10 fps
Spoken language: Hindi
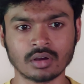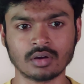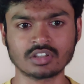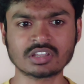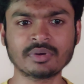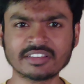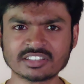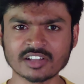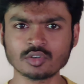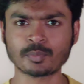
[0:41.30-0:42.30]
और इसके बाद
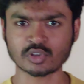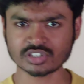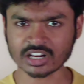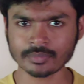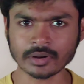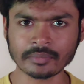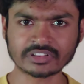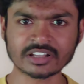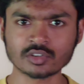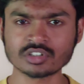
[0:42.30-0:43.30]
इसका जो प्रोसेसर के बारे में
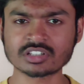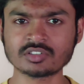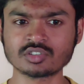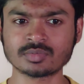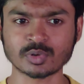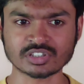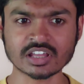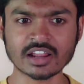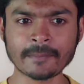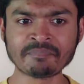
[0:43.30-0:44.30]
बात करें तो इसका जो
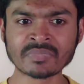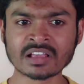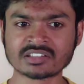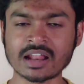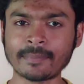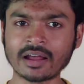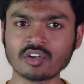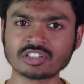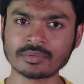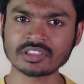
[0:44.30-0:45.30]
प्रोसेसर है
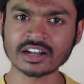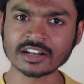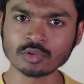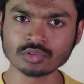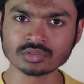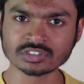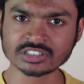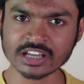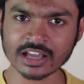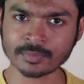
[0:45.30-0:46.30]
स्नैपड्रैगन सेवन थर्टी
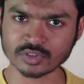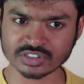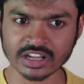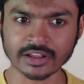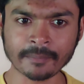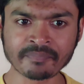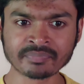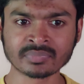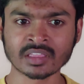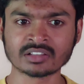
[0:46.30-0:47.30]
जी का एक प्रोसेसर है
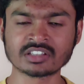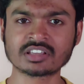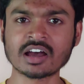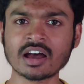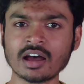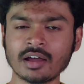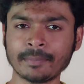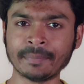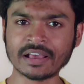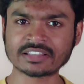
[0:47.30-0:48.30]
जिसका
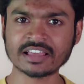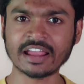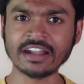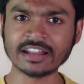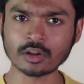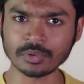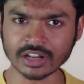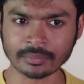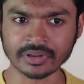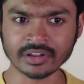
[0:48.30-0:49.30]
बेस है एट
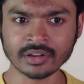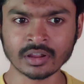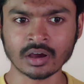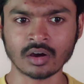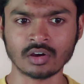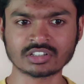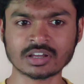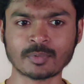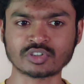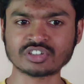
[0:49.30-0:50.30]
नैनोमीटर में और
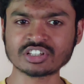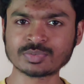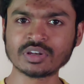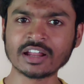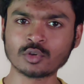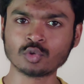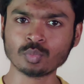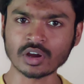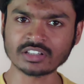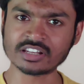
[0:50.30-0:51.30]
इसका प्रोसेसिंग स्पीड है
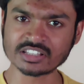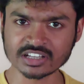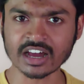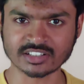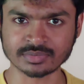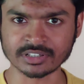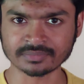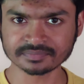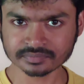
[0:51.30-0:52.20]
टू पॉइंट थ्री में